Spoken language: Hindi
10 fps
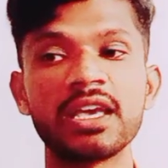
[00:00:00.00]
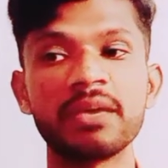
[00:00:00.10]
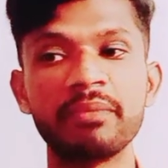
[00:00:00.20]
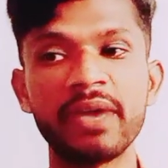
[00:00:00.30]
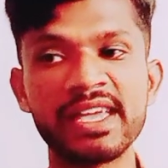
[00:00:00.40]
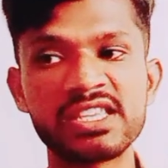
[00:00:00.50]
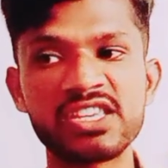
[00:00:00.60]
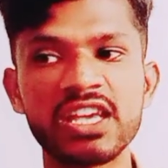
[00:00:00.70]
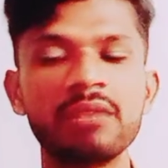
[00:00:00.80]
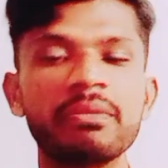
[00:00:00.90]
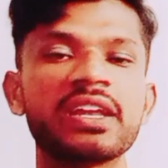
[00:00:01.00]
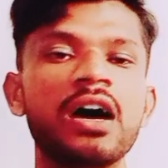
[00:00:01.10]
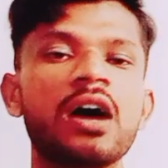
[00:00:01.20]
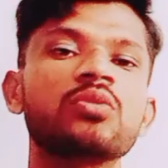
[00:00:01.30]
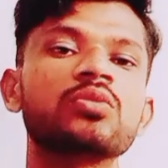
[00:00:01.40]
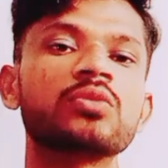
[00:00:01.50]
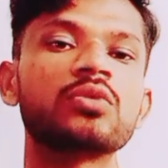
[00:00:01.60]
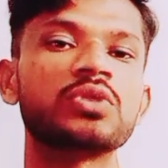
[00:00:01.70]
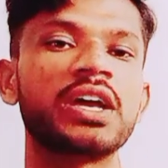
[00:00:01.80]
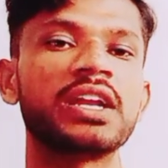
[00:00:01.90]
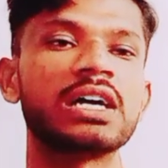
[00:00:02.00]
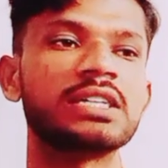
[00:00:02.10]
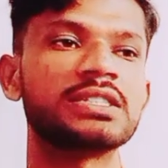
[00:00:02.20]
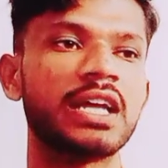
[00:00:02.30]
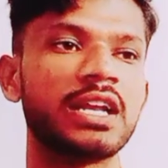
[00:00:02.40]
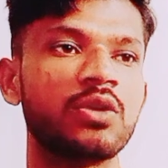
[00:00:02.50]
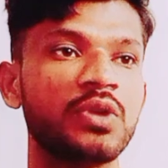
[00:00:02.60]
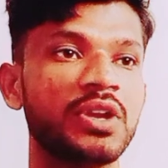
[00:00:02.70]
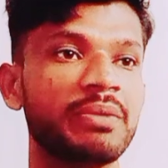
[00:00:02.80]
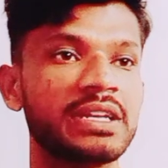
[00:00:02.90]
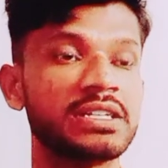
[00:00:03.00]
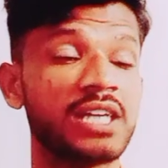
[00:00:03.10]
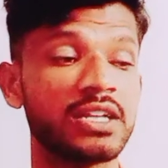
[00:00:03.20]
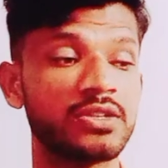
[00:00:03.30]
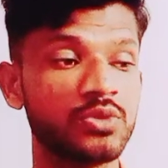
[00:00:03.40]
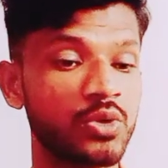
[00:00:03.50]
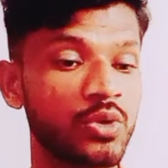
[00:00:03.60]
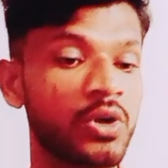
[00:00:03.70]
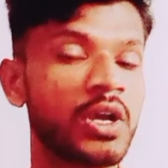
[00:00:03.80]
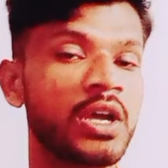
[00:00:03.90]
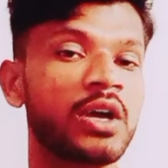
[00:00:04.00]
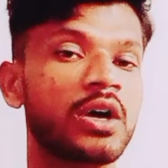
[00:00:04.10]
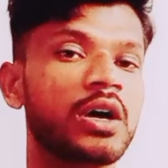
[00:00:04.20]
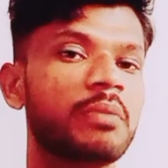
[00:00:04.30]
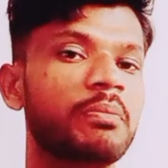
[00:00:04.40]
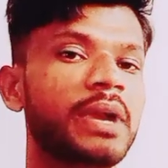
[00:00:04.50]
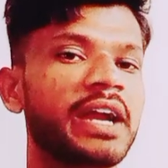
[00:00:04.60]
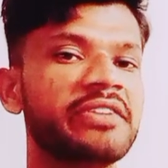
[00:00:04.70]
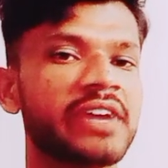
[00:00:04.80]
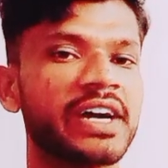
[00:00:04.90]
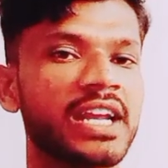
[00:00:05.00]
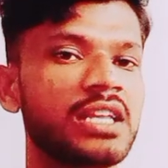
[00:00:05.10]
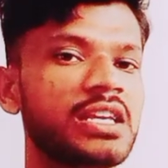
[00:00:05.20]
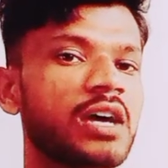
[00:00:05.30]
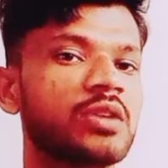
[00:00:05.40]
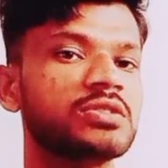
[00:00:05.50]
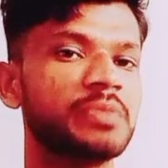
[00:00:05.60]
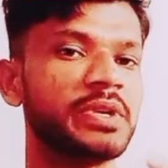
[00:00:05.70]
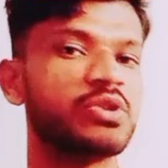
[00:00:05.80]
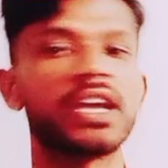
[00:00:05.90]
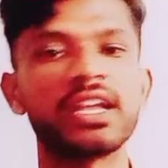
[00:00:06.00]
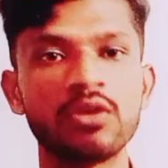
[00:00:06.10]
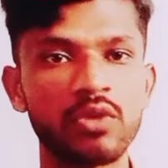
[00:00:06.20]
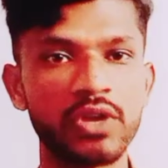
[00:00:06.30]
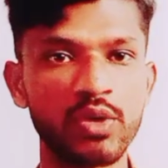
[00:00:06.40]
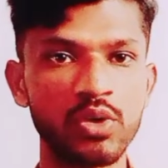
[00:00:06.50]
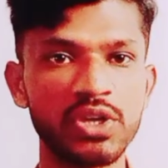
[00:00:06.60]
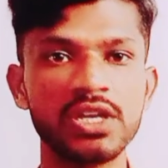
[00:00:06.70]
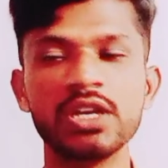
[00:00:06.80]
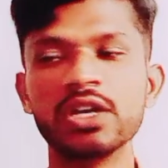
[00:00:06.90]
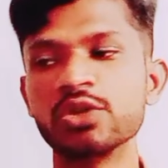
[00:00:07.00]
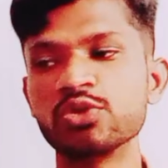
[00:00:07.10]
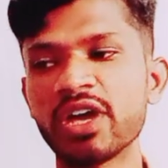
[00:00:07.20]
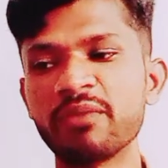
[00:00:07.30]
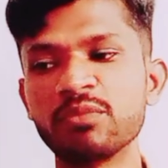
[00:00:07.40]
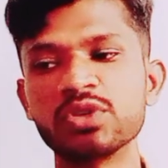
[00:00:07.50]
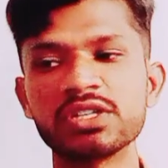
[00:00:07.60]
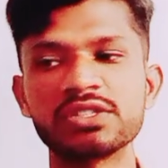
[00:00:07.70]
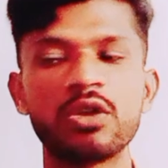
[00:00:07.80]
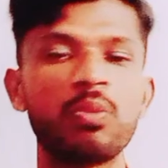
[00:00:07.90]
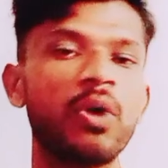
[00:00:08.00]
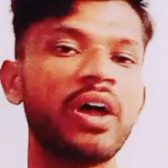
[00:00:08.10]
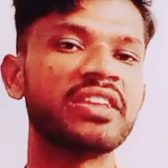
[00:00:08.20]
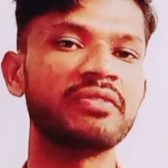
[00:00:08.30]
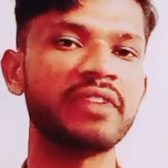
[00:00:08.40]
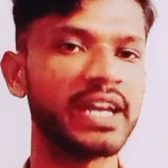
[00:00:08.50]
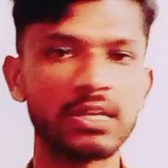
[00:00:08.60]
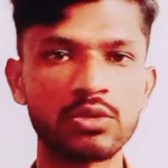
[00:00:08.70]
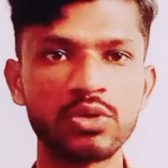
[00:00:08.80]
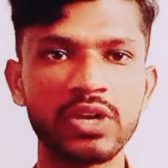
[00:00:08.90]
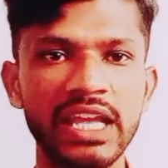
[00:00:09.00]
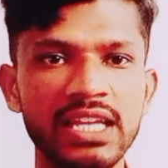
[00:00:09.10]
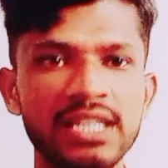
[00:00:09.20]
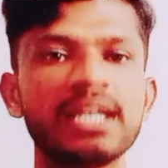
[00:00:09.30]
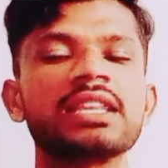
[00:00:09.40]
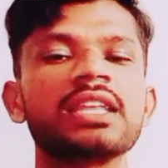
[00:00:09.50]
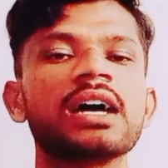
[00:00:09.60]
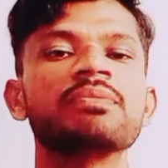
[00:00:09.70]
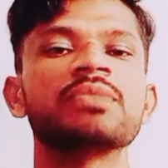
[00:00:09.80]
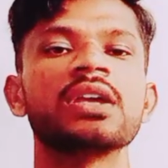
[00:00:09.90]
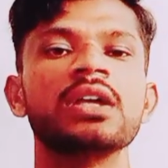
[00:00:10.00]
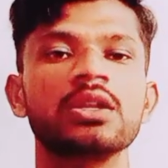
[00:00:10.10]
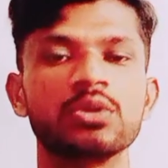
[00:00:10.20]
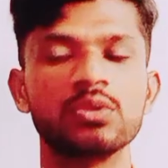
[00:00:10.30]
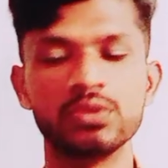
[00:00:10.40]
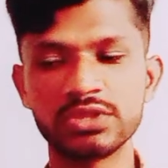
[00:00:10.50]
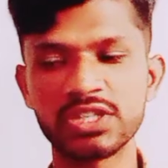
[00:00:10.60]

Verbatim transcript: कि मैं जेल में रहा हूँ खुदा न खास्ता इन लोगों ने मेरे साथ जो ब्लड वगैरह लिया उसमें जो है इन लोगों ने कोई जो है मुझे स्लो पॉइजन वगैरह तो नहीं दे दिया तो